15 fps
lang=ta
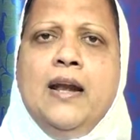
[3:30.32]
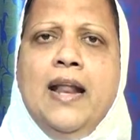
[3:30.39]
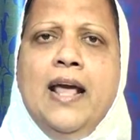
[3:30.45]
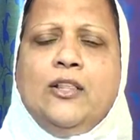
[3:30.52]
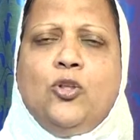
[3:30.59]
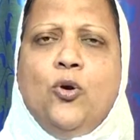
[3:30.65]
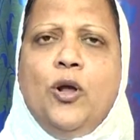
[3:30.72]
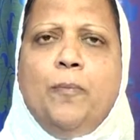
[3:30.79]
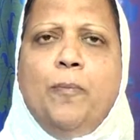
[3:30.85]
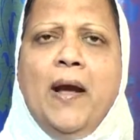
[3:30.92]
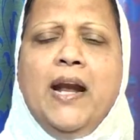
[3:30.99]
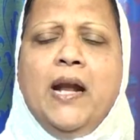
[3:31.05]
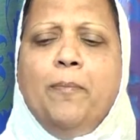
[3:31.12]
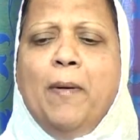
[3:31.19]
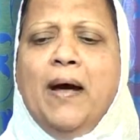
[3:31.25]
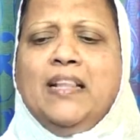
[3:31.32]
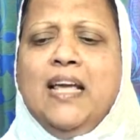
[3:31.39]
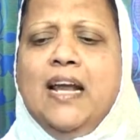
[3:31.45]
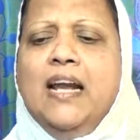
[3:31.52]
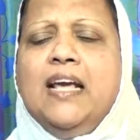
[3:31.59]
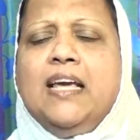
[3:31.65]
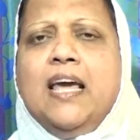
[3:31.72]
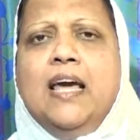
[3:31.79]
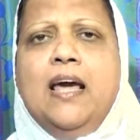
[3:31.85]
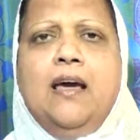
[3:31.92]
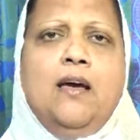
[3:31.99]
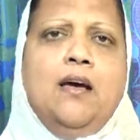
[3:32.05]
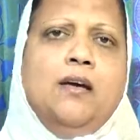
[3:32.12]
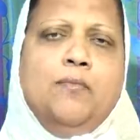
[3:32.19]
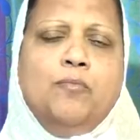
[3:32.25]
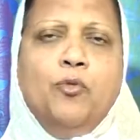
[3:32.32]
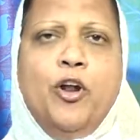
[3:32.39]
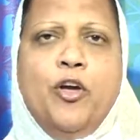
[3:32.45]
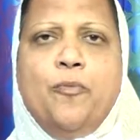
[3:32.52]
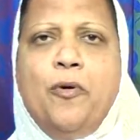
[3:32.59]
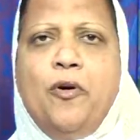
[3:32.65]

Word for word: நேற்று ஒரு பையனை பார்த்து இன்னைக்கு முடிவு